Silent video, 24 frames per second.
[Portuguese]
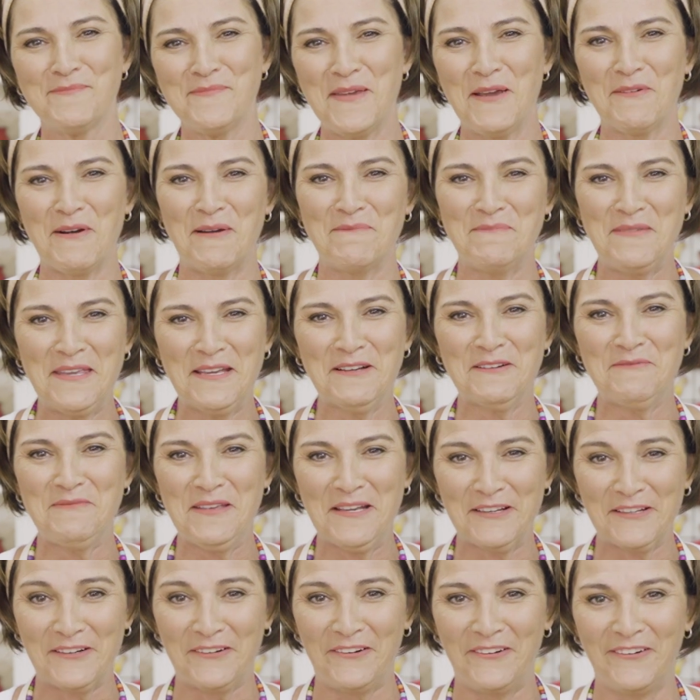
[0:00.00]
meu amigo
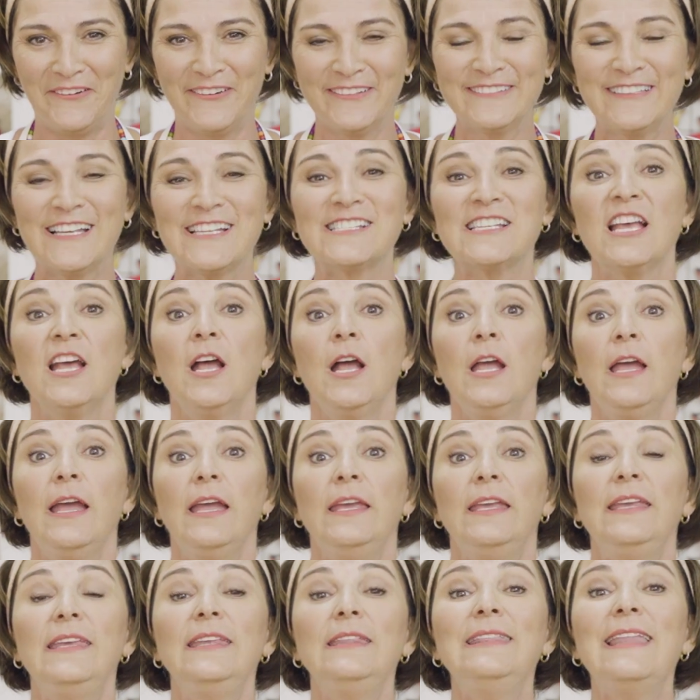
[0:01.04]
micro-ondas.
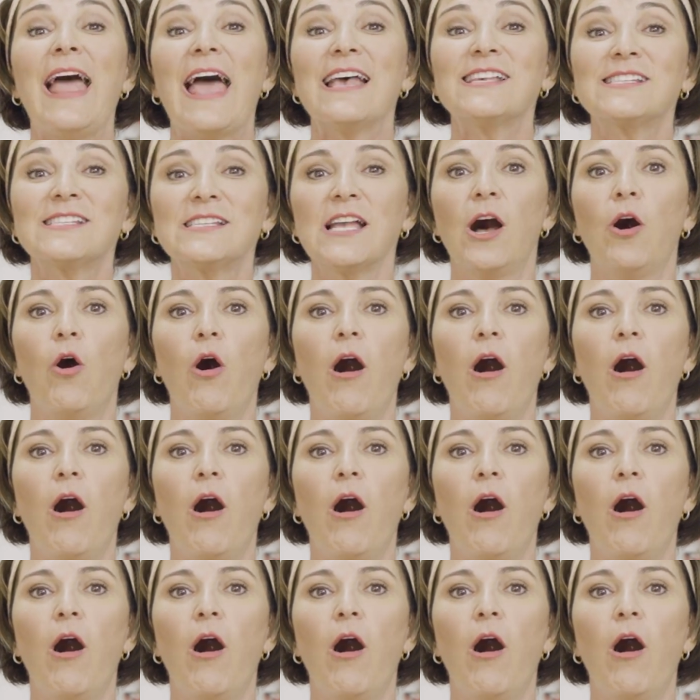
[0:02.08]
E nessa